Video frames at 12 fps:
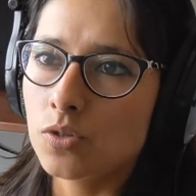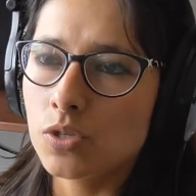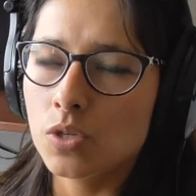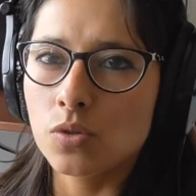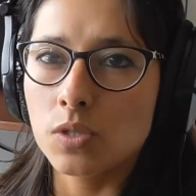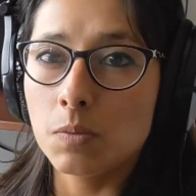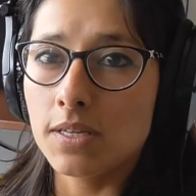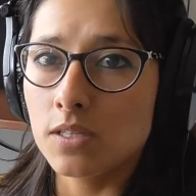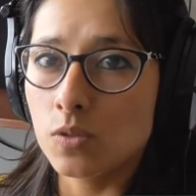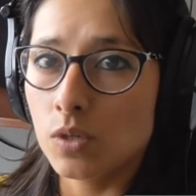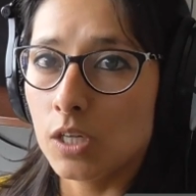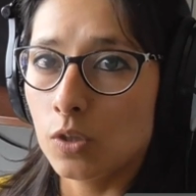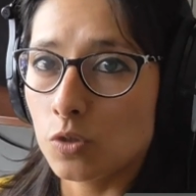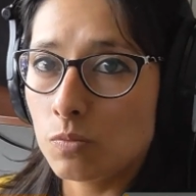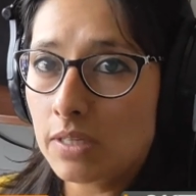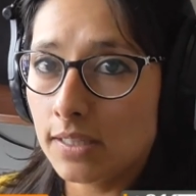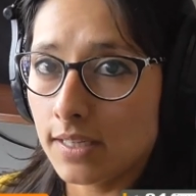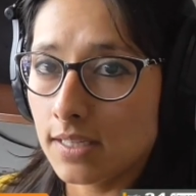el diagnóstico de este plan se hizo en el
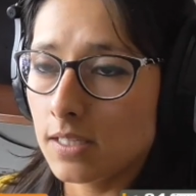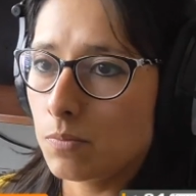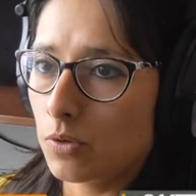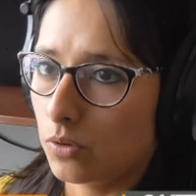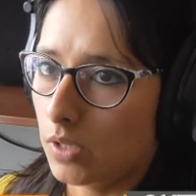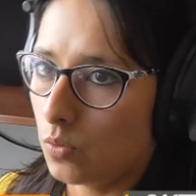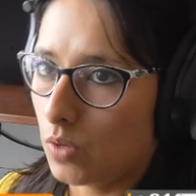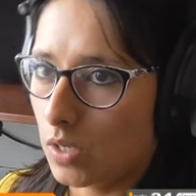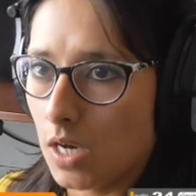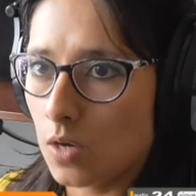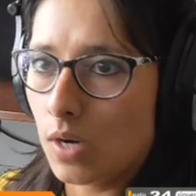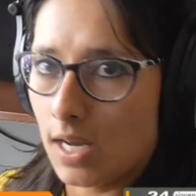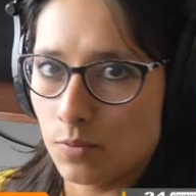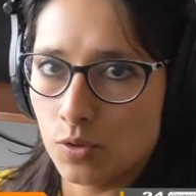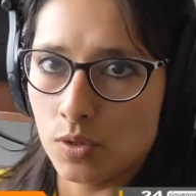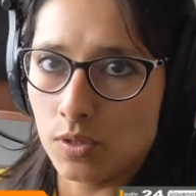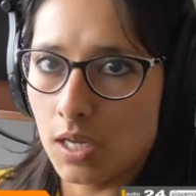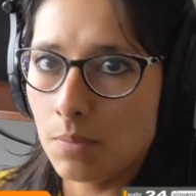2013, por lo tanto hay, un
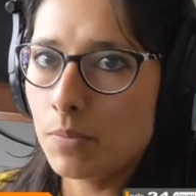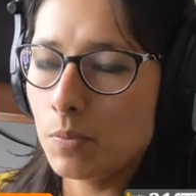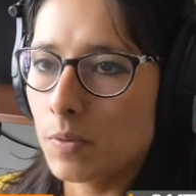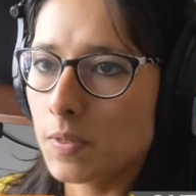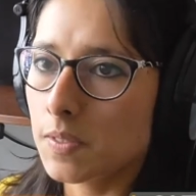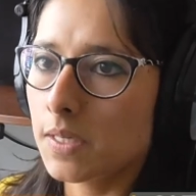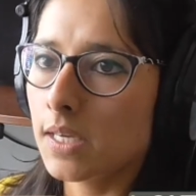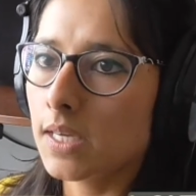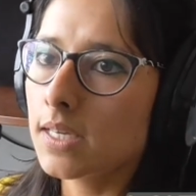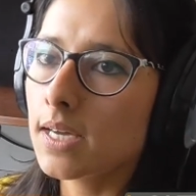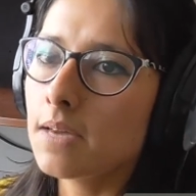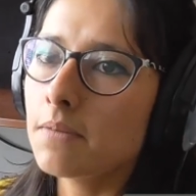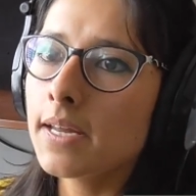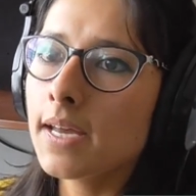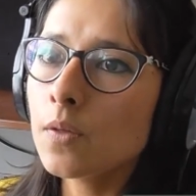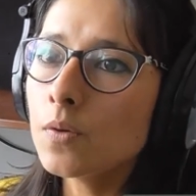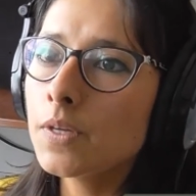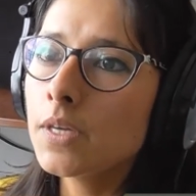lapso de tiempo, puede ser que haya
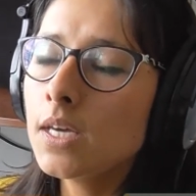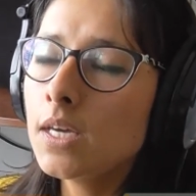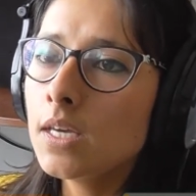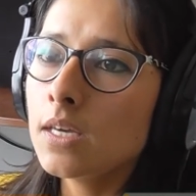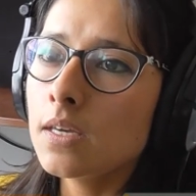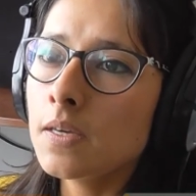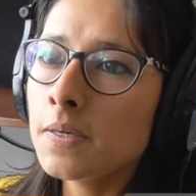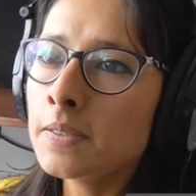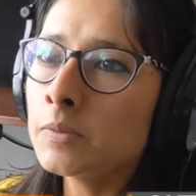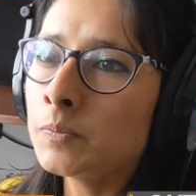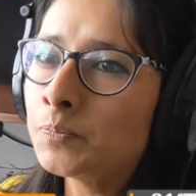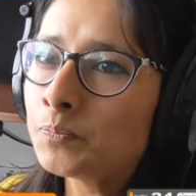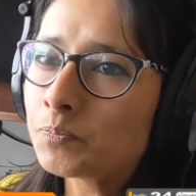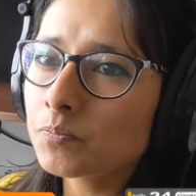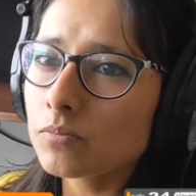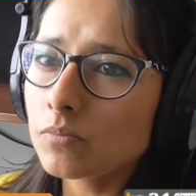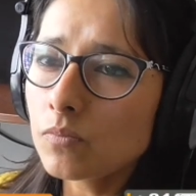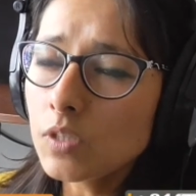variado. Em,
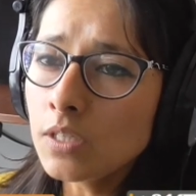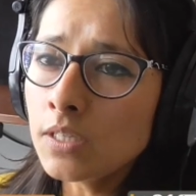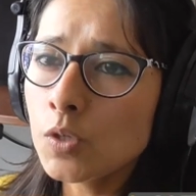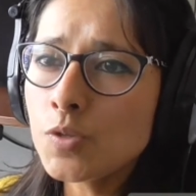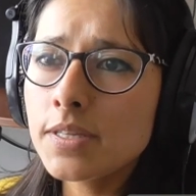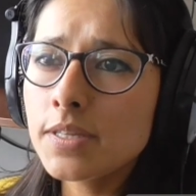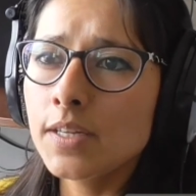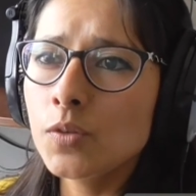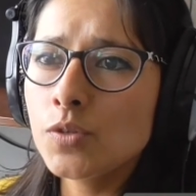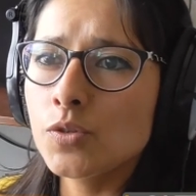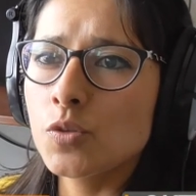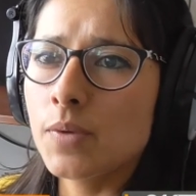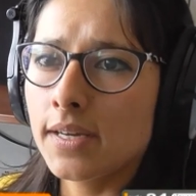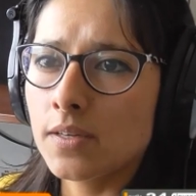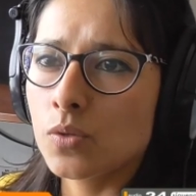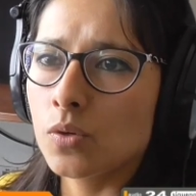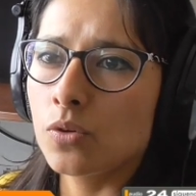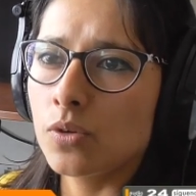considerando estos
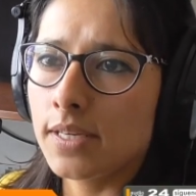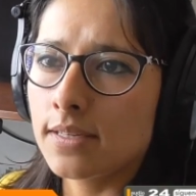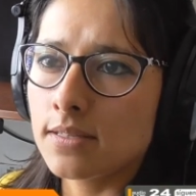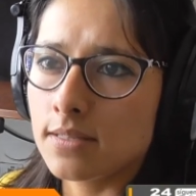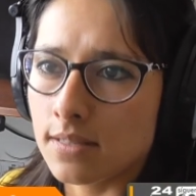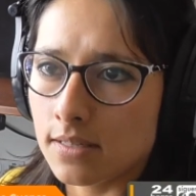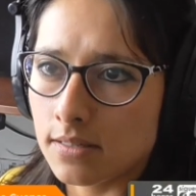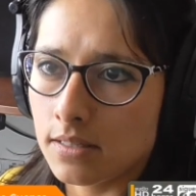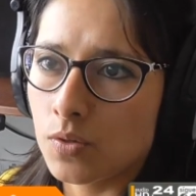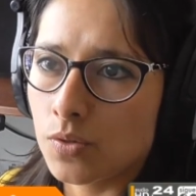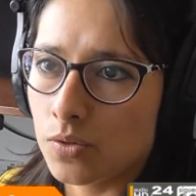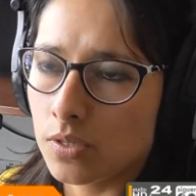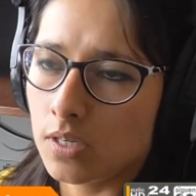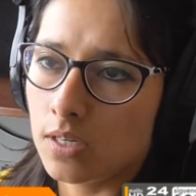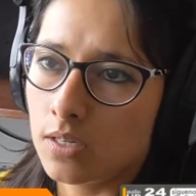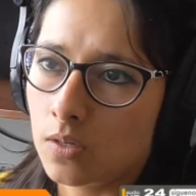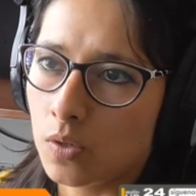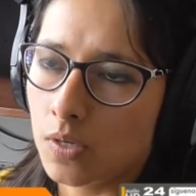viajes con orígenes y destinos,
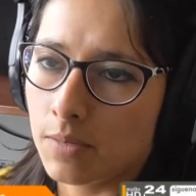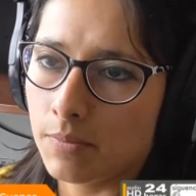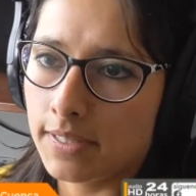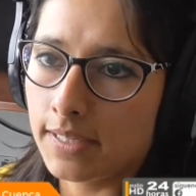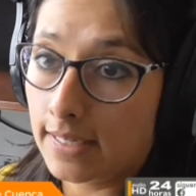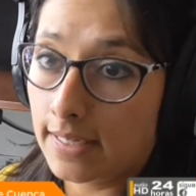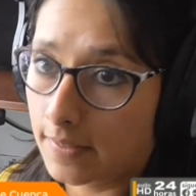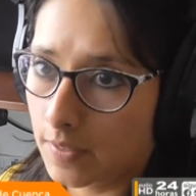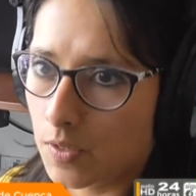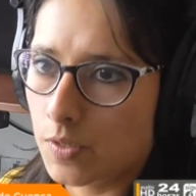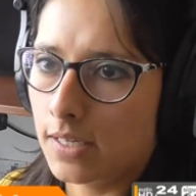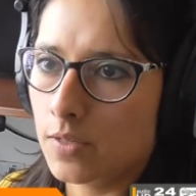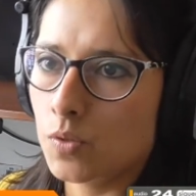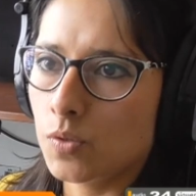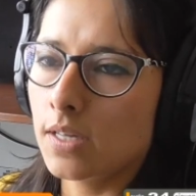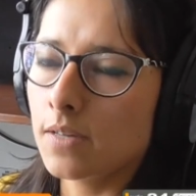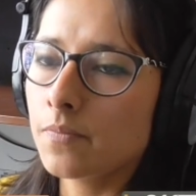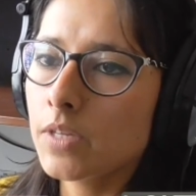eh, lógicamente, en el interior de la
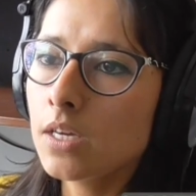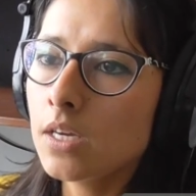ciudad.